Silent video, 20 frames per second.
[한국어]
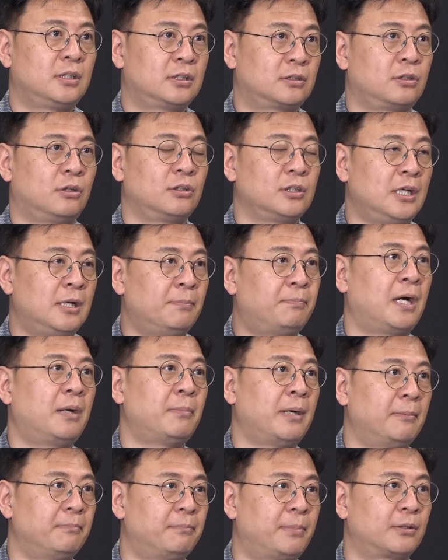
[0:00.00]
더
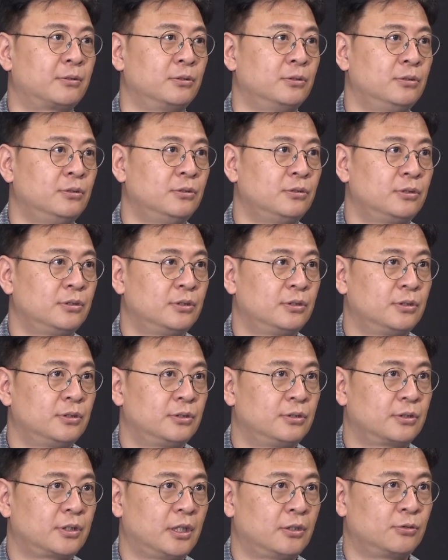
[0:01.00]
일파만파로
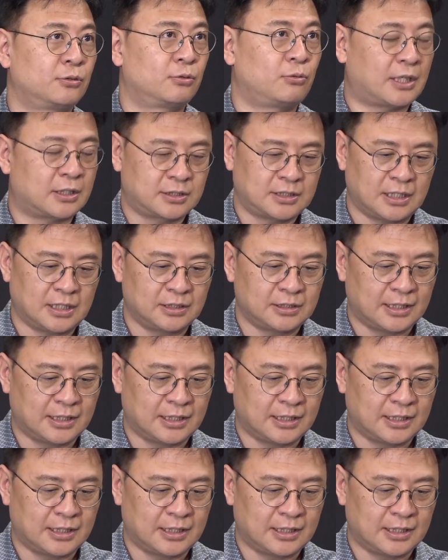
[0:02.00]
계속 확장될